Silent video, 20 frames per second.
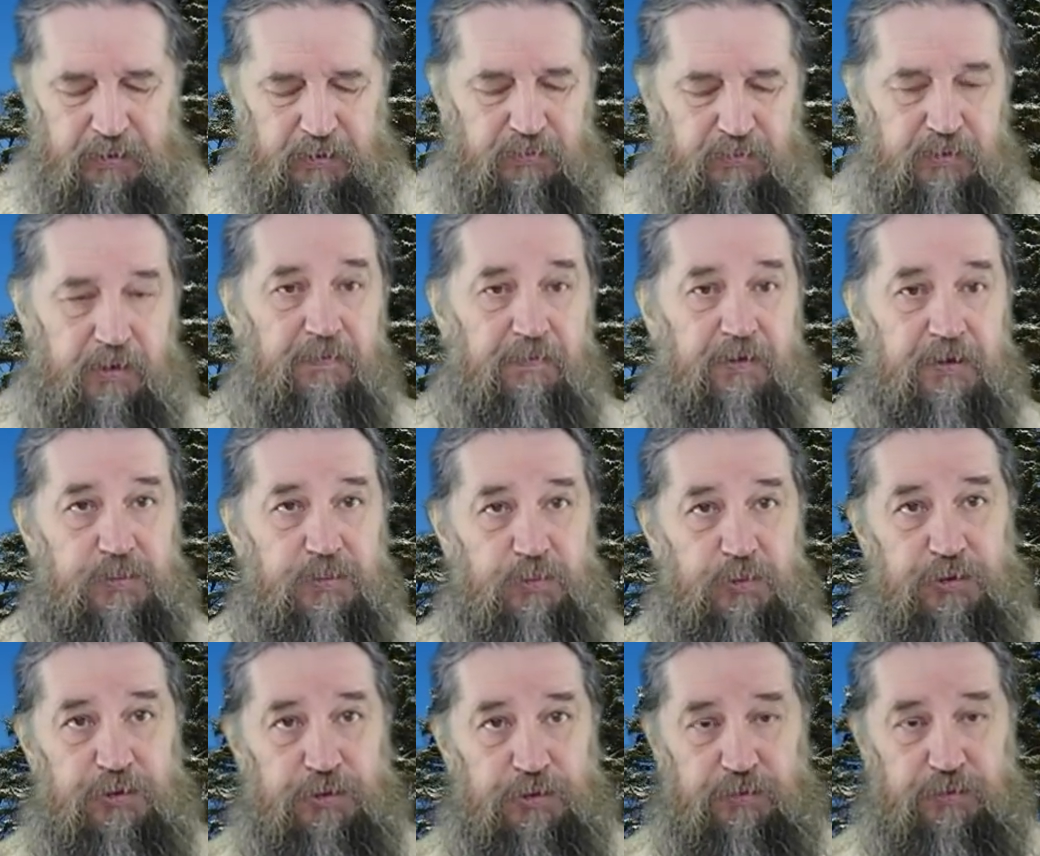Ну, я возьму
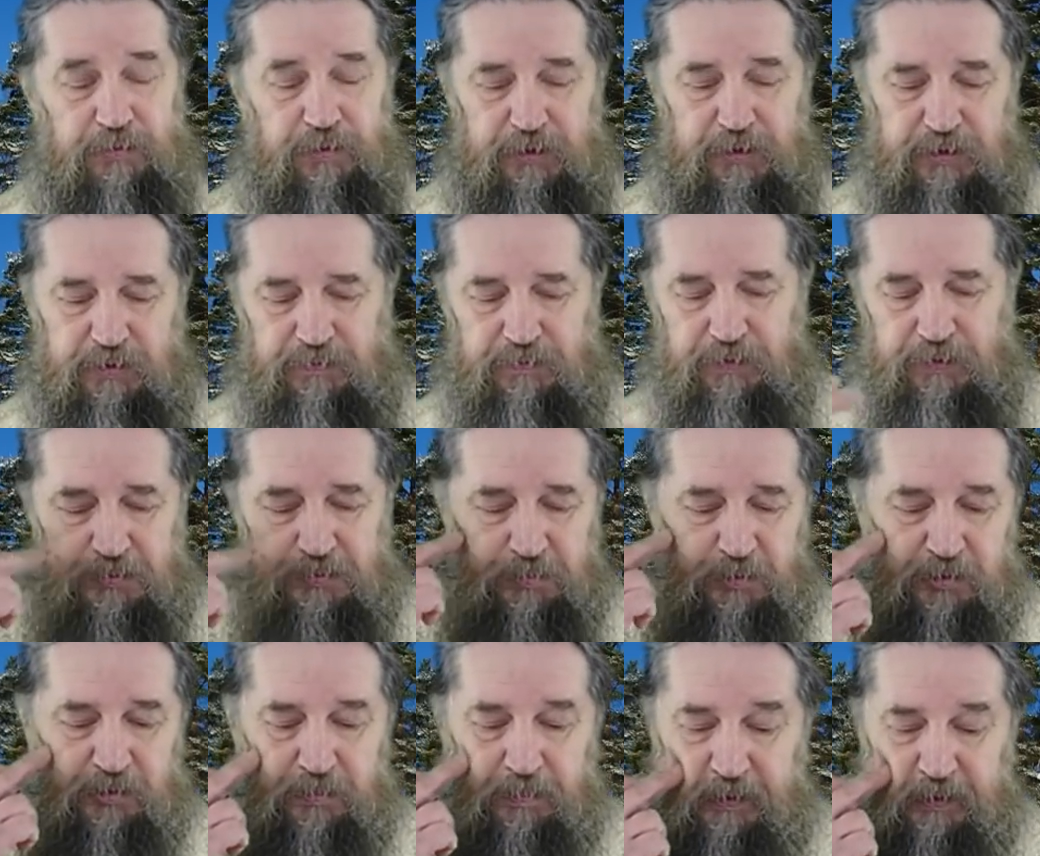еще
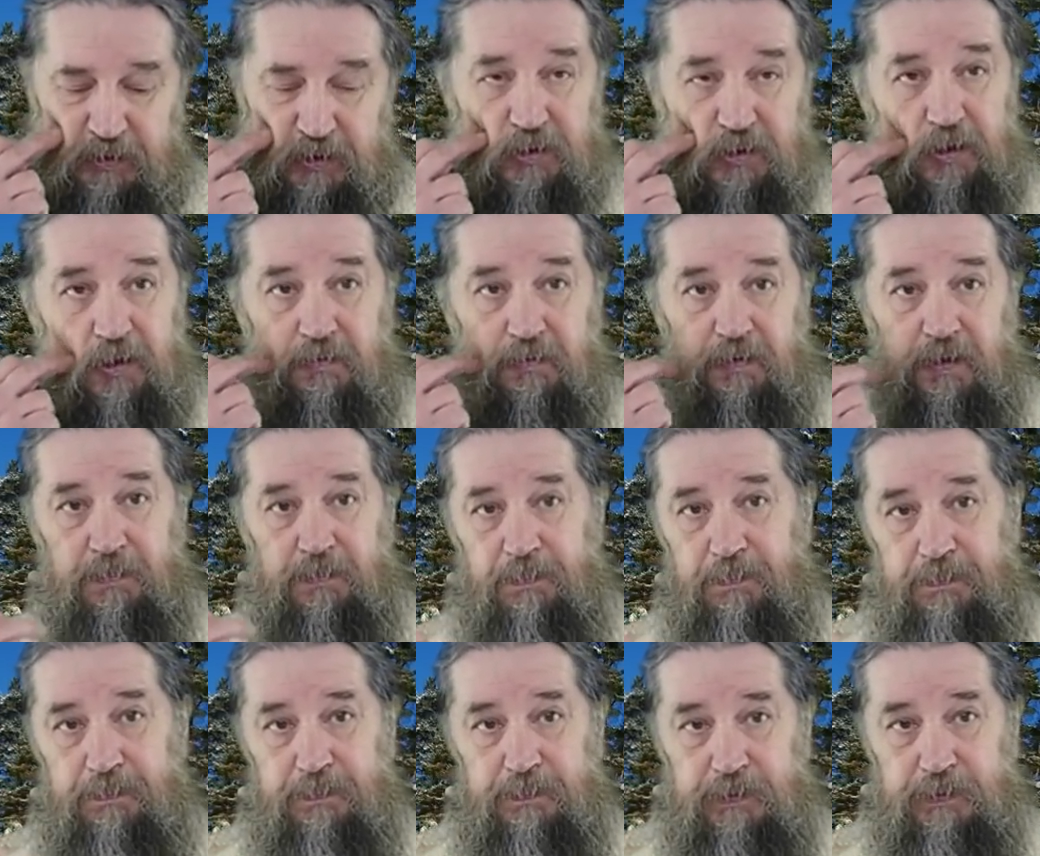28 и прочитаю вам
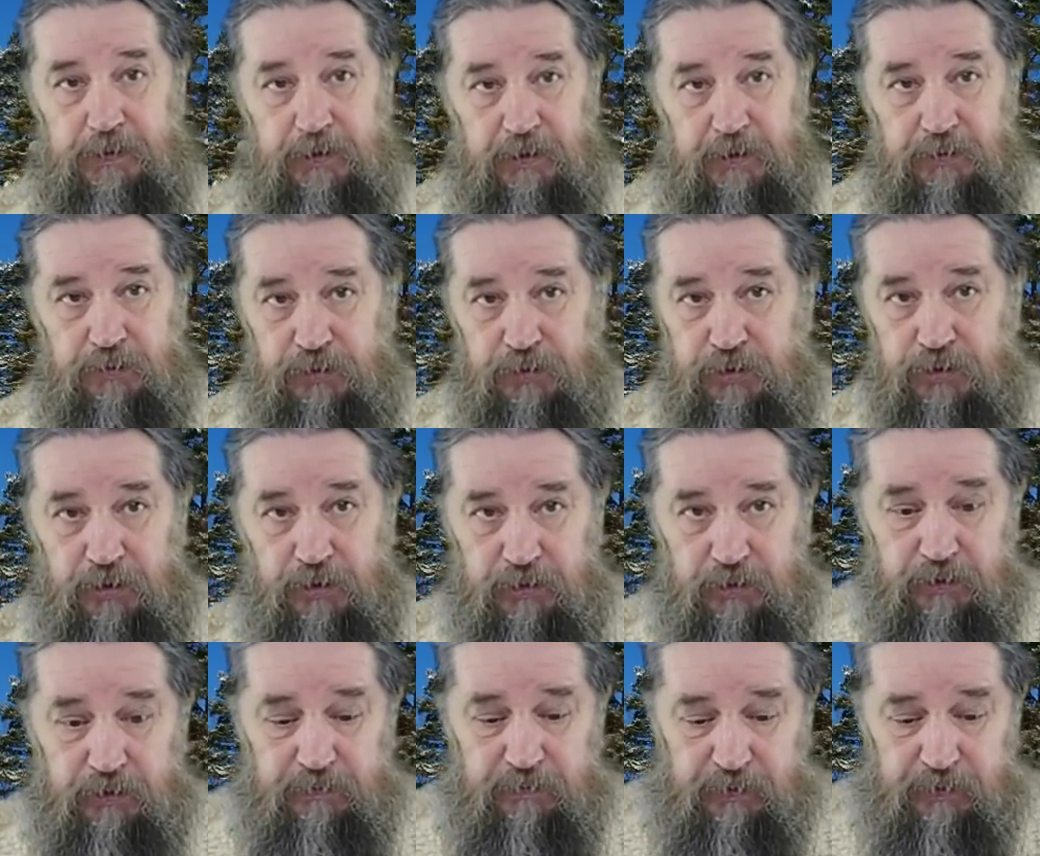следующий
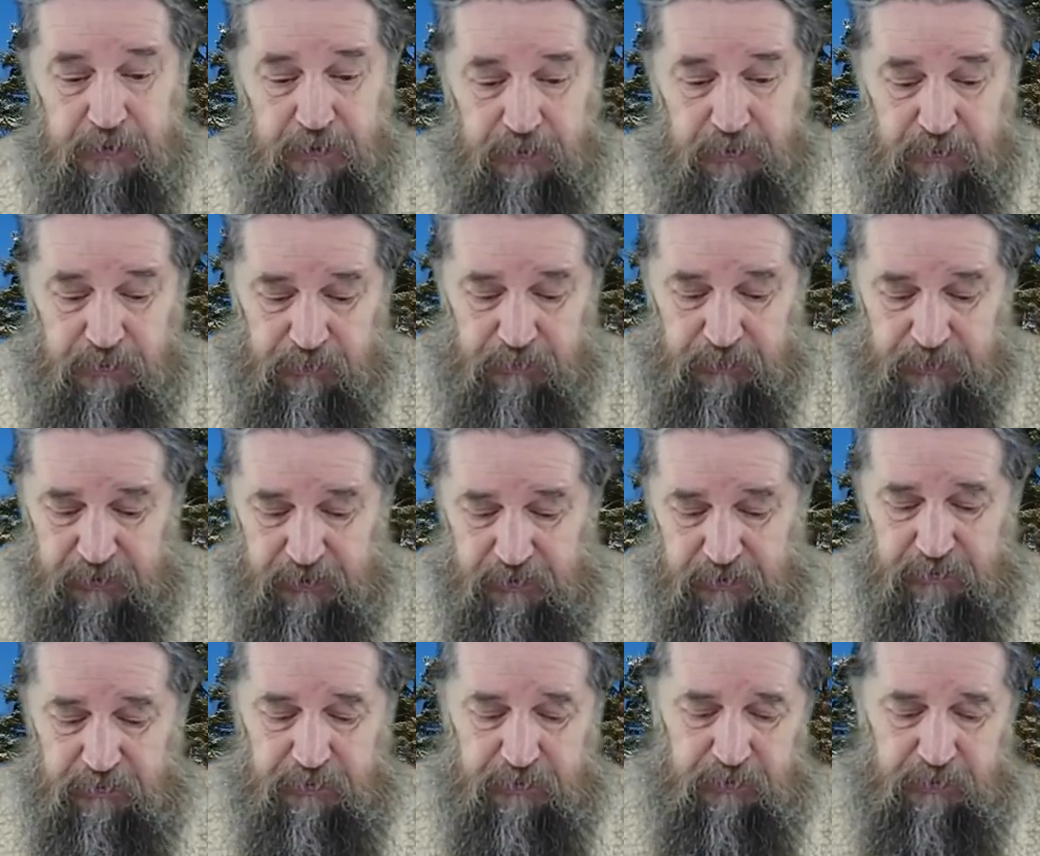отрывок, который мы
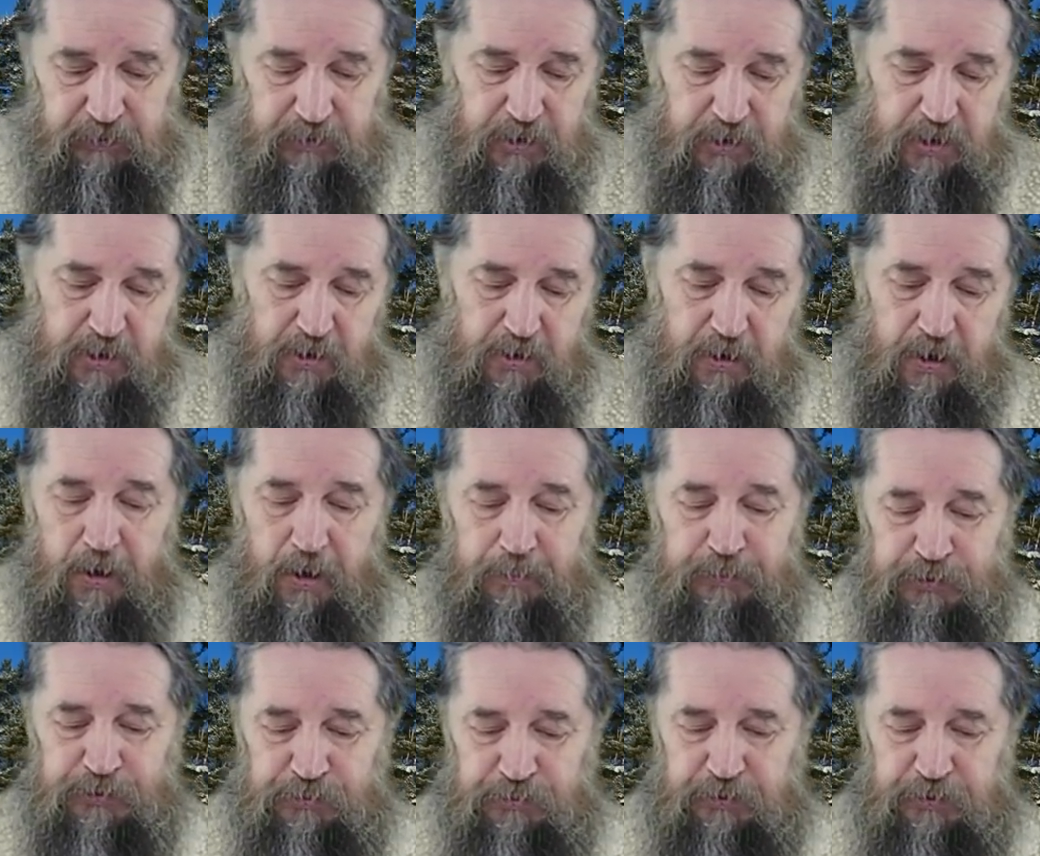сегодня
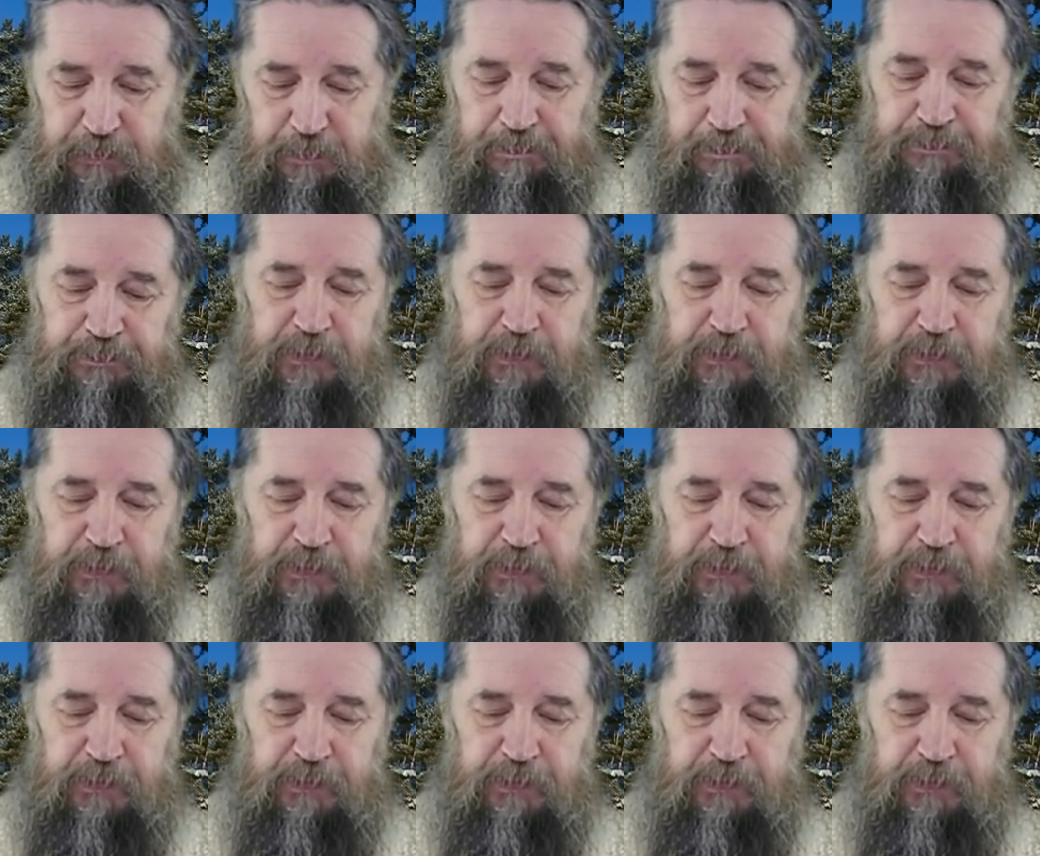обсудим.